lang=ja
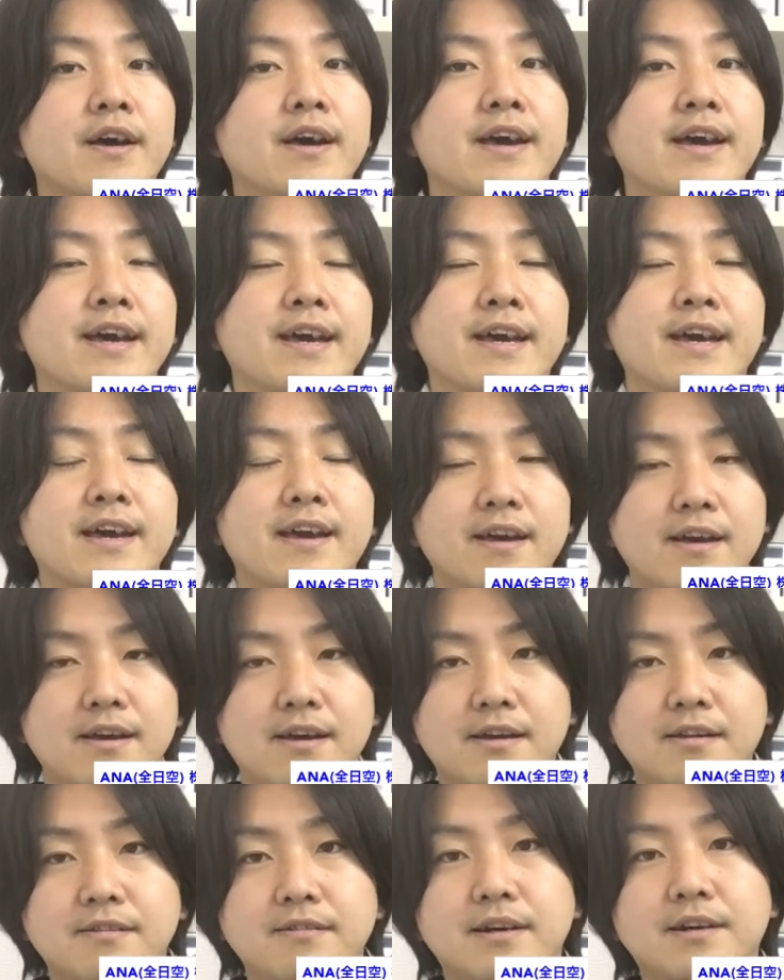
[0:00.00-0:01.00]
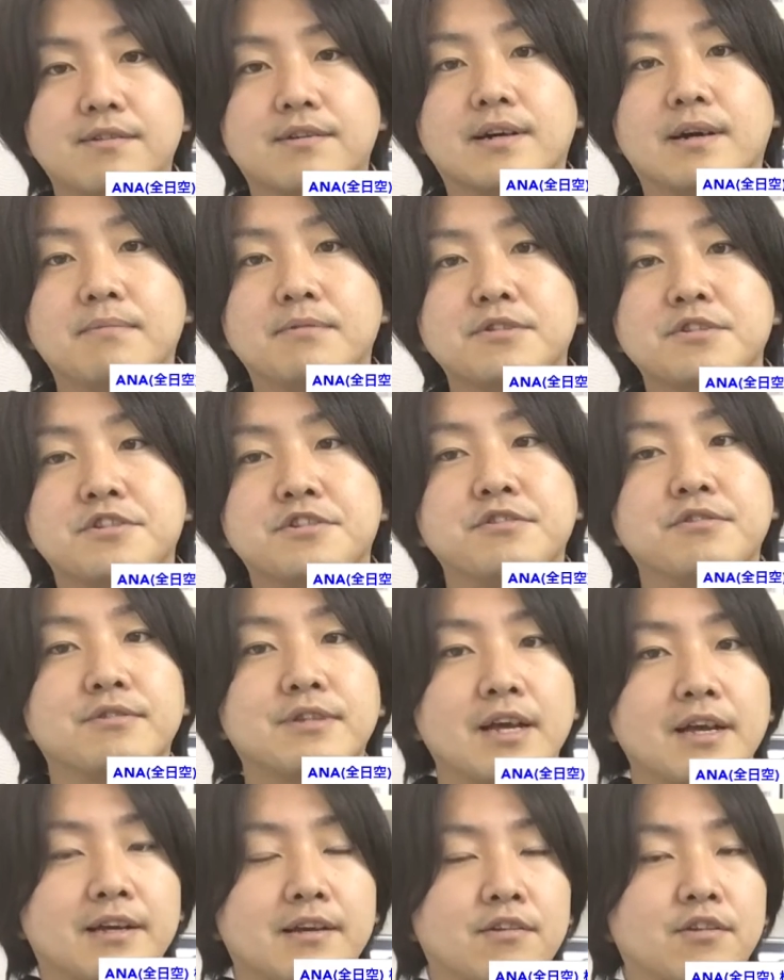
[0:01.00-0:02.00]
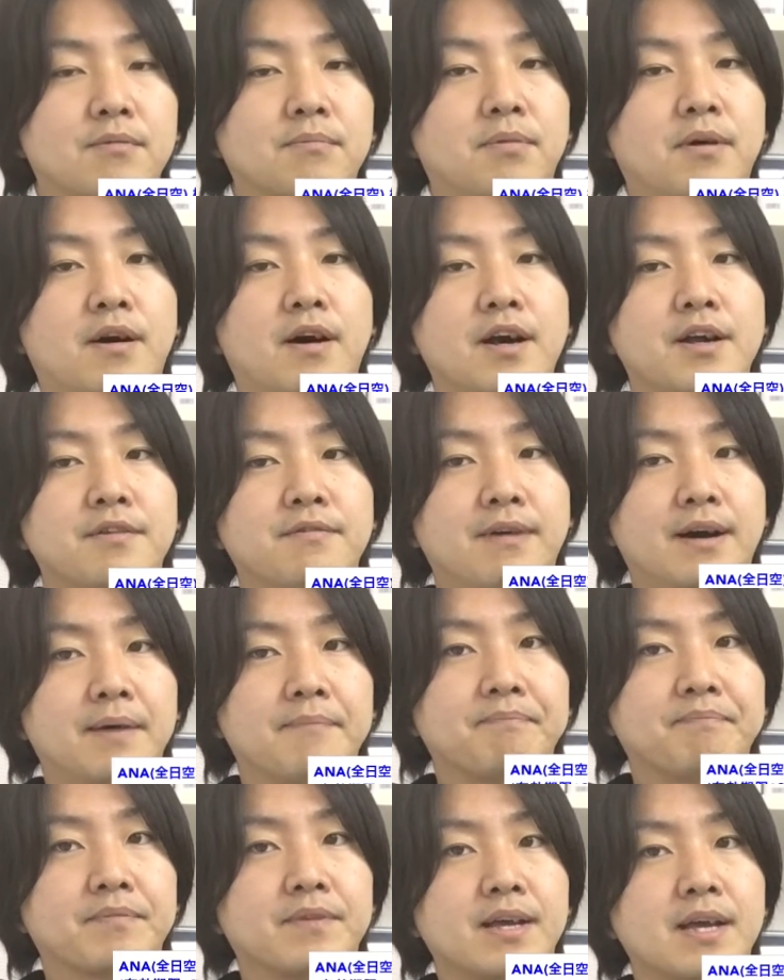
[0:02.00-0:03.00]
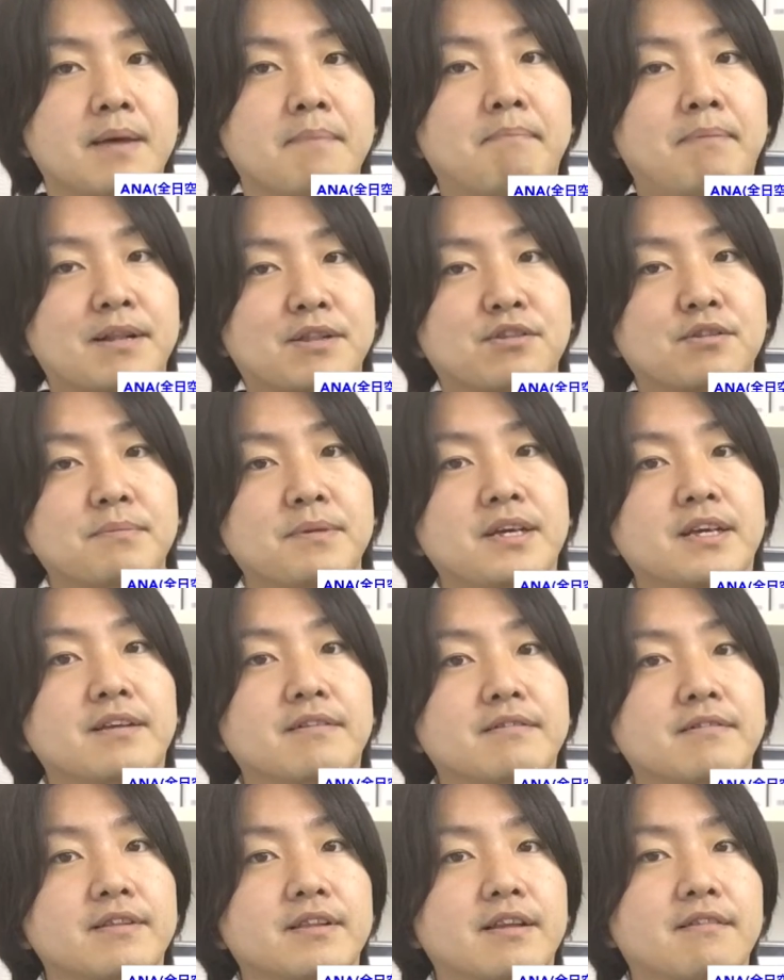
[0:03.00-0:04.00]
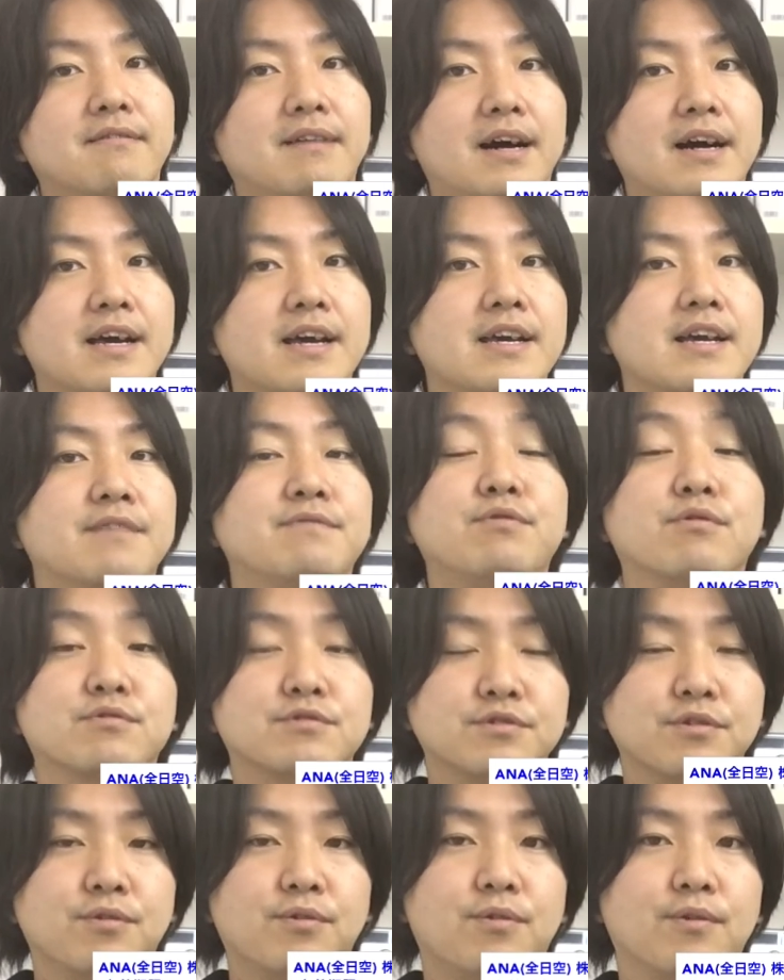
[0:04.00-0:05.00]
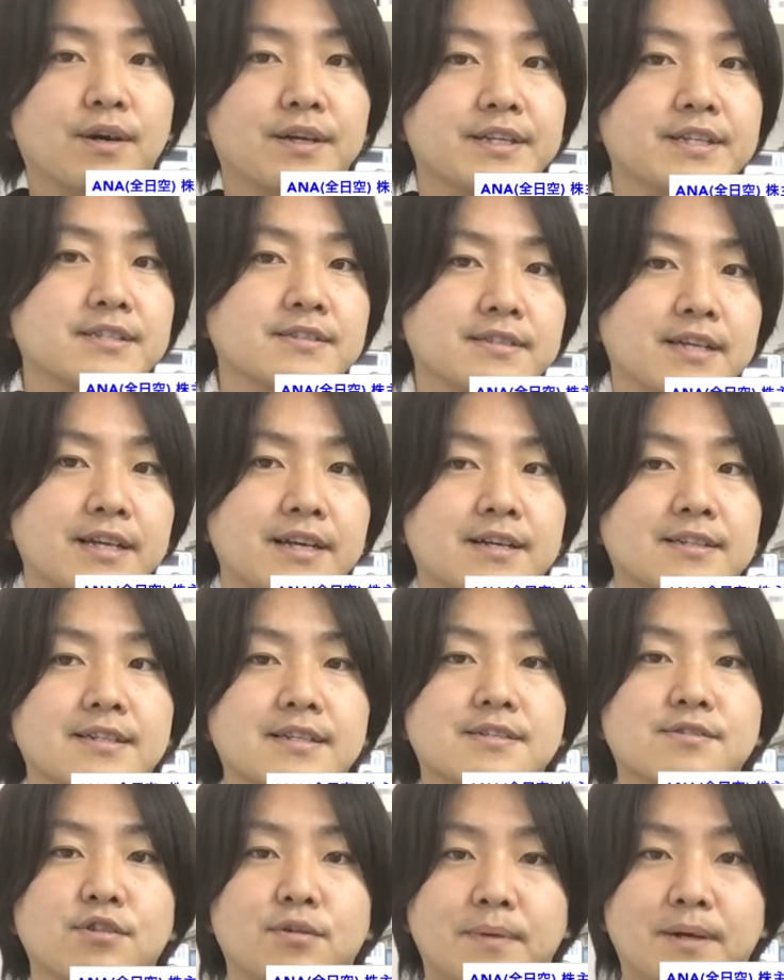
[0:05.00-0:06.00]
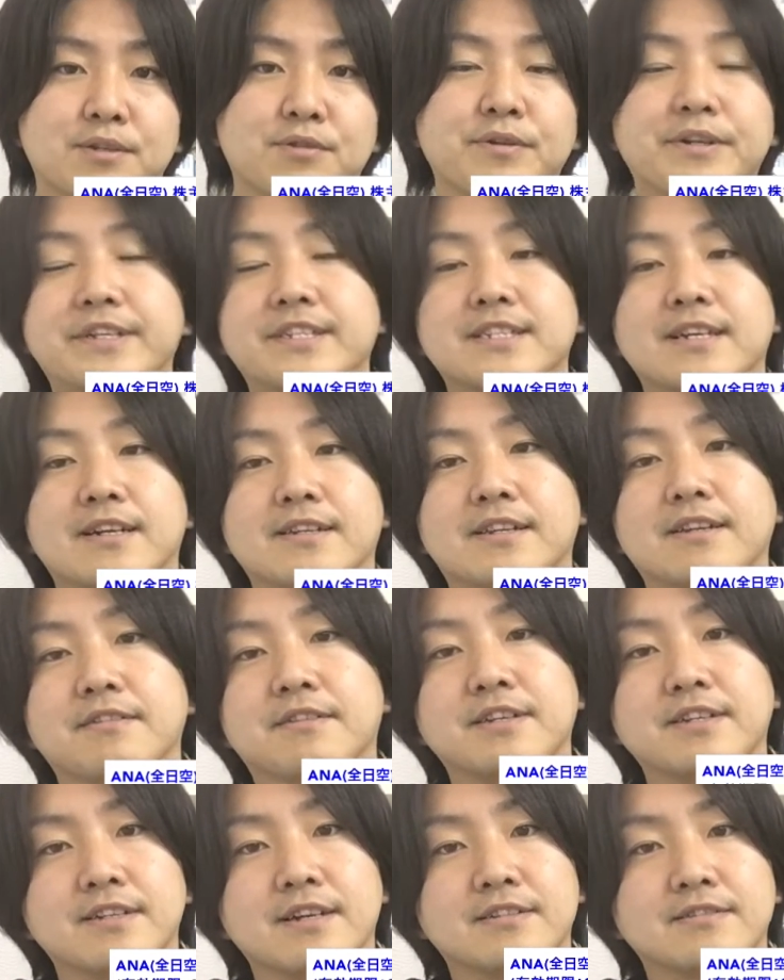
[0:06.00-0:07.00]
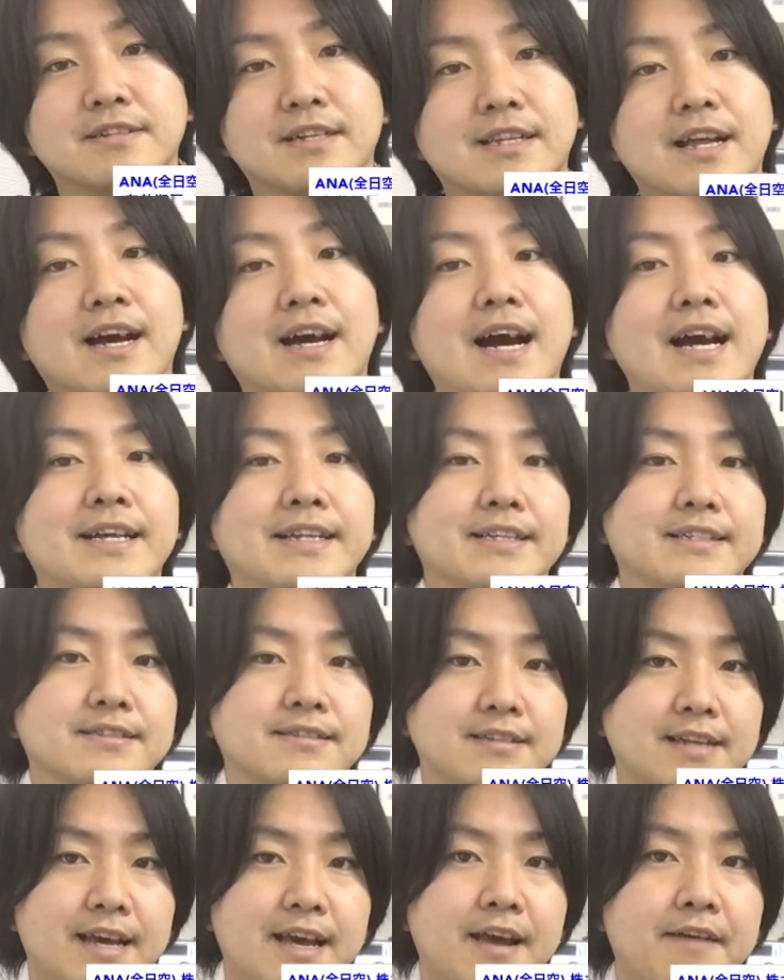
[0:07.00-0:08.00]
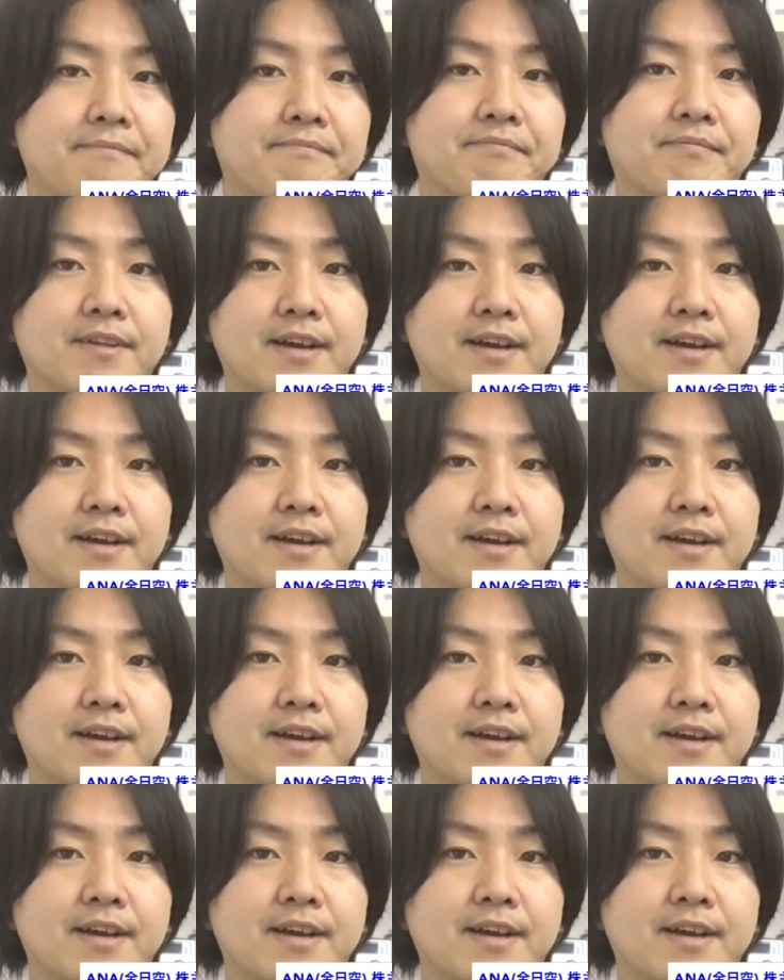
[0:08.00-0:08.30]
えー、ANA の株主優待券の場合は、えー、パッと見では、えー、ヤフオクの方がですね、落札相場、取引されている金額が高いですね。